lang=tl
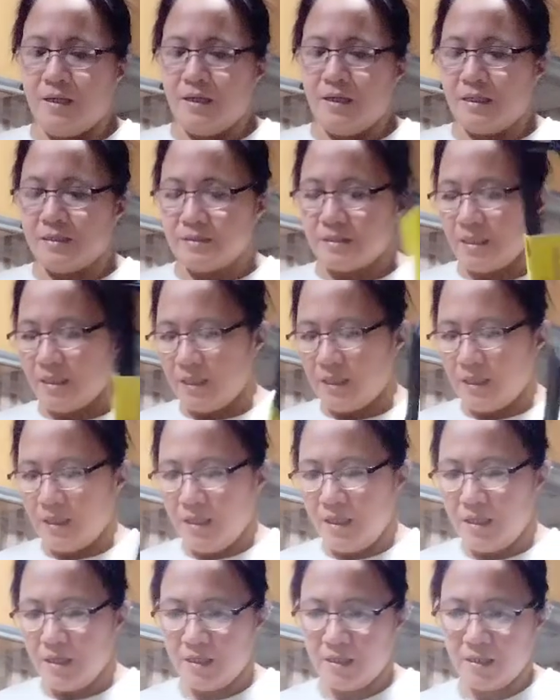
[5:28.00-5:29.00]
Kasi
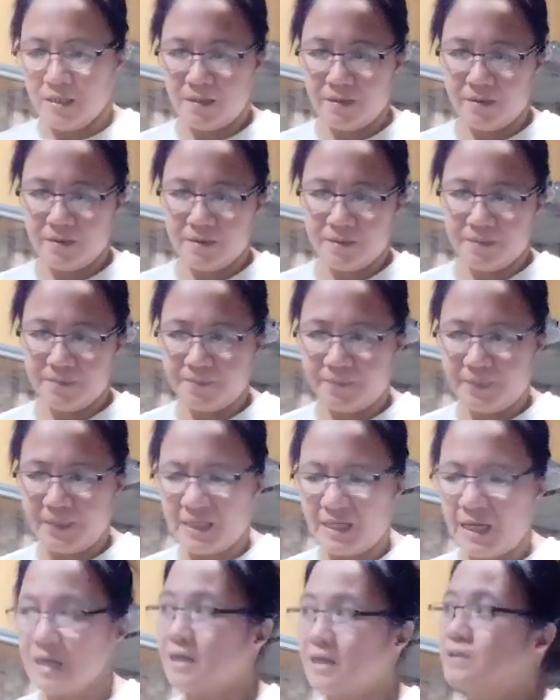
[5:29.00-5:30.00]

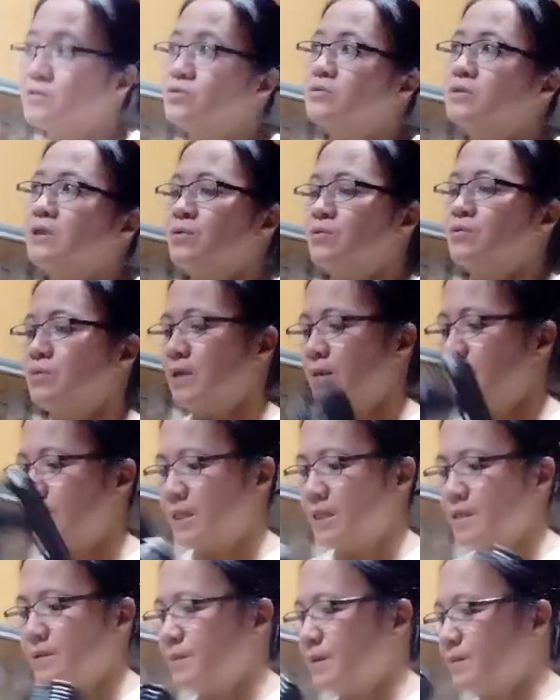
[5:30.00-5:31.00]
pagka ganito tag
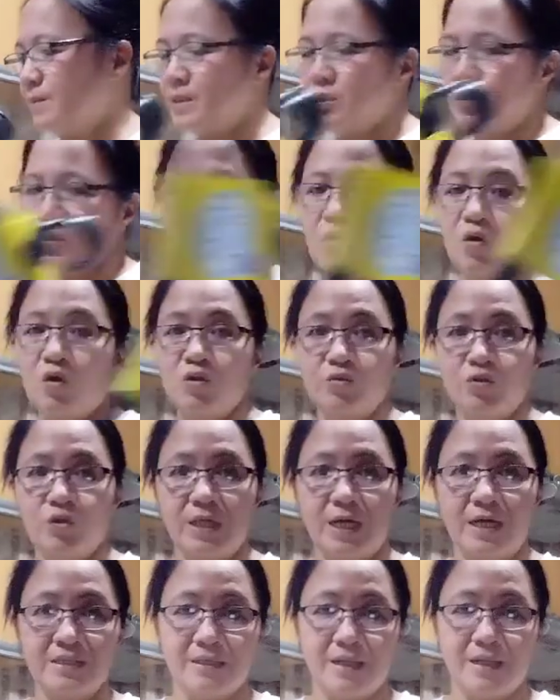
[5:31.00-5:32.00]
mahirap magpatuyo. Although
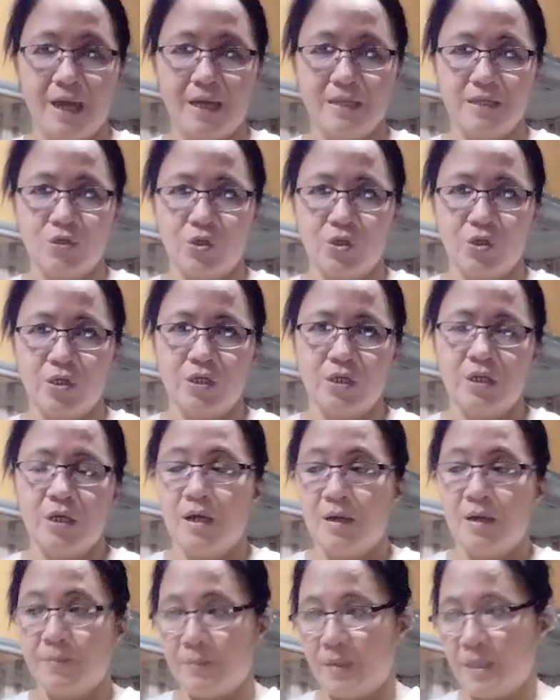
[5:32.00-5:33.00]
naka-dryer,
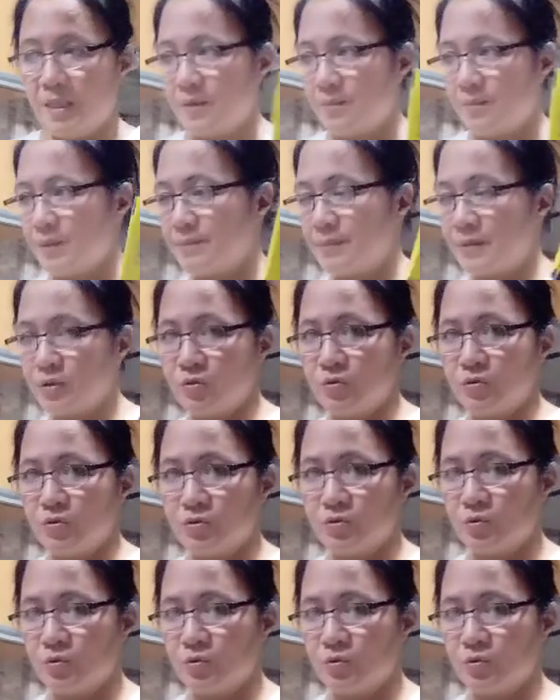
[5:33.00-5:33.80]
mahirap magpatuyo.